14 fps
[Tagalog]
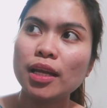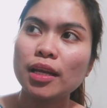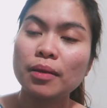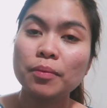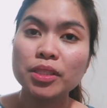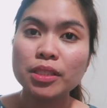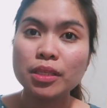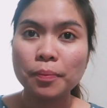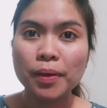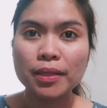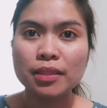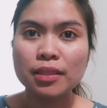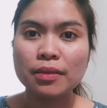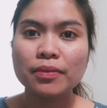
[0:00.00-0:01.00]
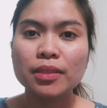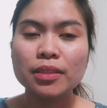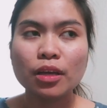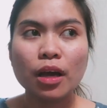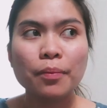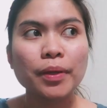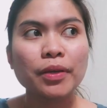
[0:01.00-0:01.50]
lalabas siya sa payslip this
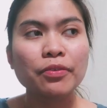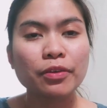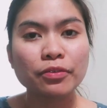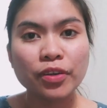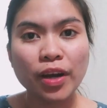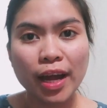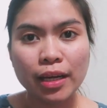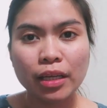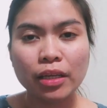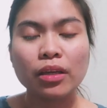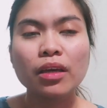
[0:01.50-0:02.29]
coming February.